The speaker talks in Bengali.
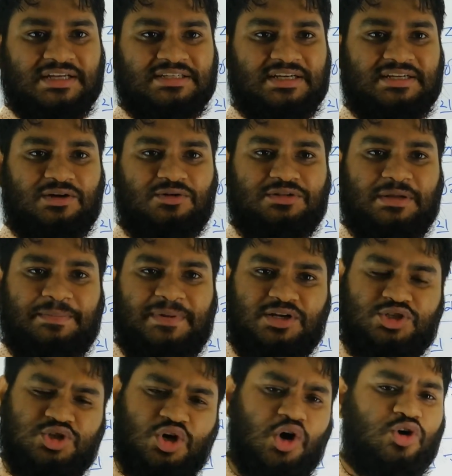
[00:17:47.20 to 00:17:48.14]
সেটা হতে
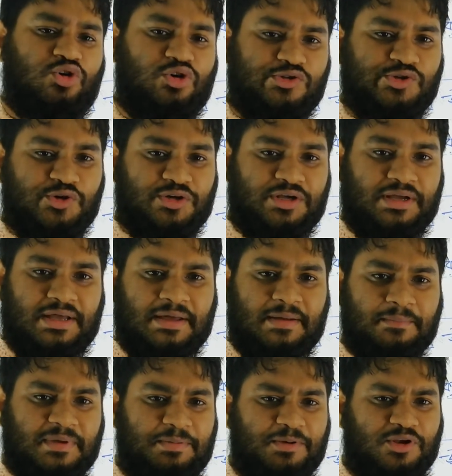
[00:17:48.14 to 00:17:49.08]
পারে সংকোচক
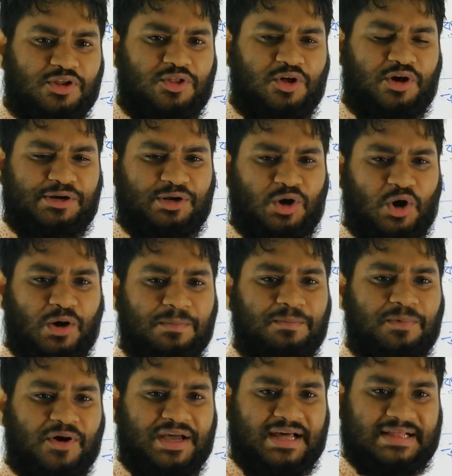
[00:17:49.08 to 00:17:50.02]
বিভিন্ন ধরনের
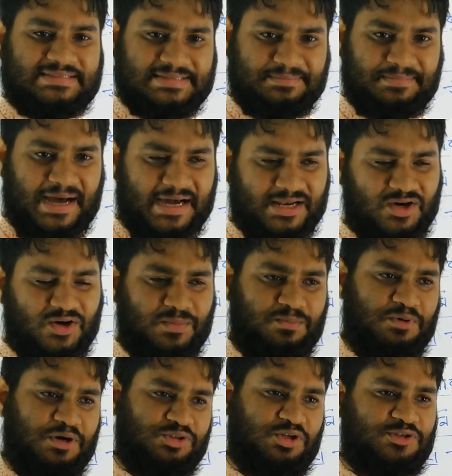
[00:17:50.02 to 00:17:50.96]
অব্যয় আছে বাংলা
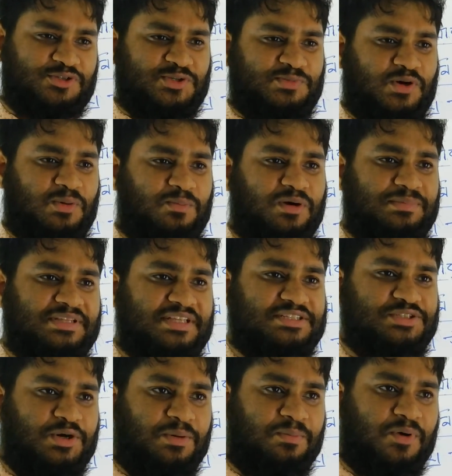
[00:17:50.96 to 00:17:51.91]
অব্যয় তৎসম অব্যয়
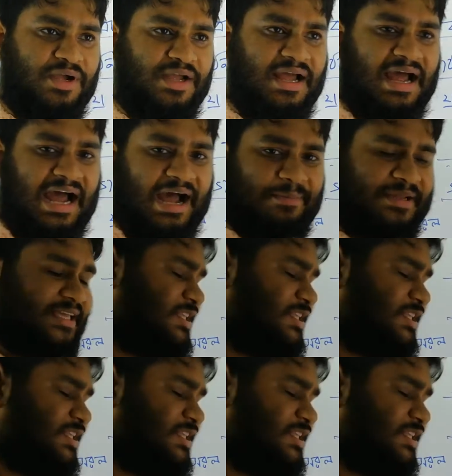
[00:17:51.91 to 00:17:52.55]
বিদেশি অব্যয় আমরা